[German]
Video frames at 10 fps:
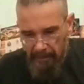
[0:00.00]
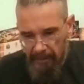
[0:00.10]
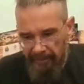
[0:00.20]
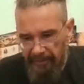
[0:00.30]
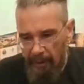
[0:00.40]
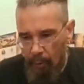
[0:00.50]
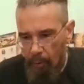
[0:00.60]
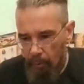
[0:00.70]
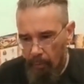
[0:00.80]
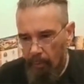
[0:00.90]
Also der
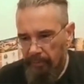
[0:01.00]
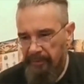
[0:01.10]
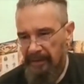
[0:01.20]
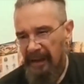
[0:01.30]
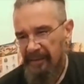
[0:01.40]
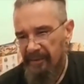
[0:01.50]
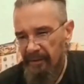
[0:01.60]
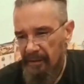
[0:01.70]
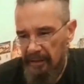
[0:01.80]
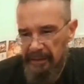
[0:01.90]
Orko
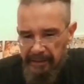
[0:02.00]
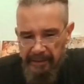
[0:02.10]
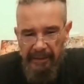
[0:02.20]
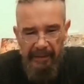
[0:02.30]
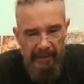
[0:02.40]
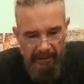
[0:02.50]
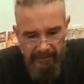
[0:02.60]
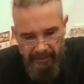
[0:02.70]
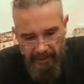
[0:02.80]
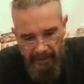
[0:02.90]
tatsächlich einer der
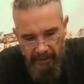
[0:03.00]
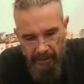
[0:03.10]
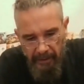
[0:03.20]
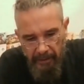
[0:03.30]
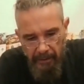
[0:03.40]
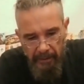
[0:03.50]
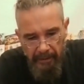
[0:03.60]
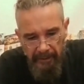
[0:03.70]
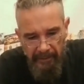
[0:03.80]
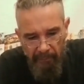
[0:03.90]
Charaktere
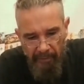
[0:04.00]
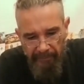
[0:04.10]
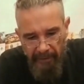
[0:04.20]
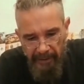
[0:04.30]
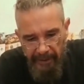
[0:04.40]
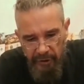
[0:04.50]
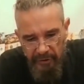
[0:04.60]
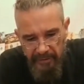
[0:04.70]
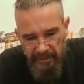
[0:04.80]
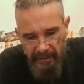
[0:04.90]
in der
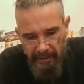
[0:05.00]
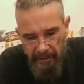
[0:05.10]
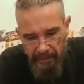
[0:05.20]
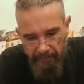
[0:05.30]
Revelations-Serie,